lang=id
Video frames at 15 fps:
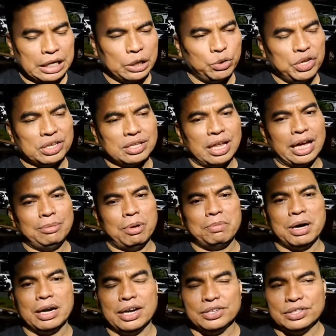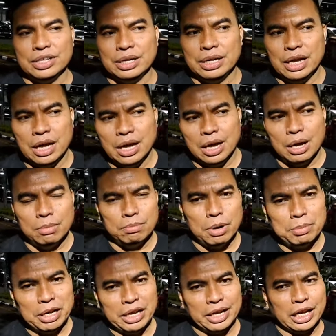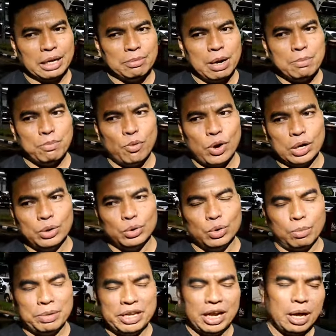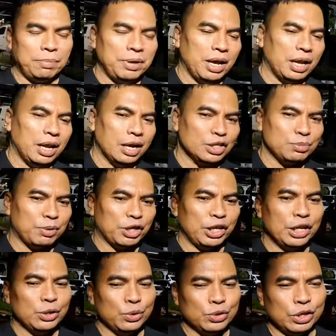Tentunya selain memang Lesti memiliki kemampuan untuk menyikapi hal-hal seperti itu,